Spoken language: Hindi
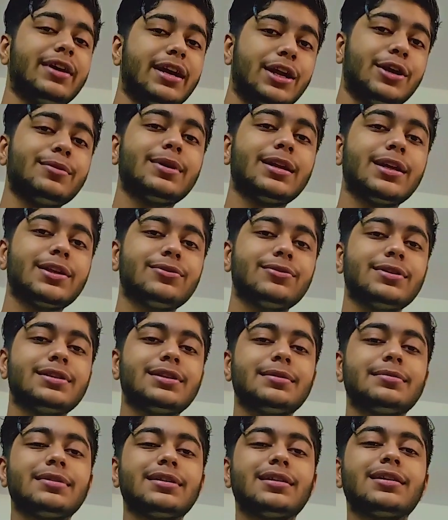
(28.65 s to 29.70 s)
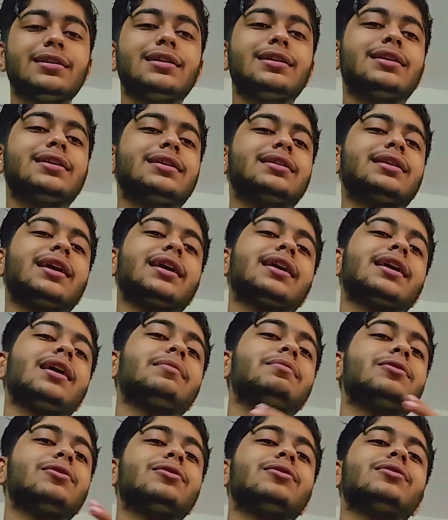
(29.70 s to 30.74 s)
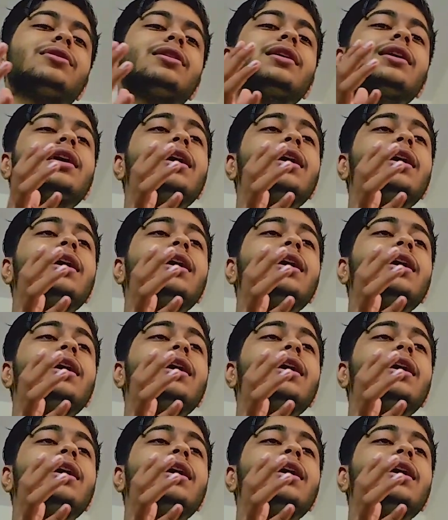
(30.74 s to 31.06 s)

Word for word: वीडियो बना दूँ इस सबसे रिलेटेड ताकि आप लोग को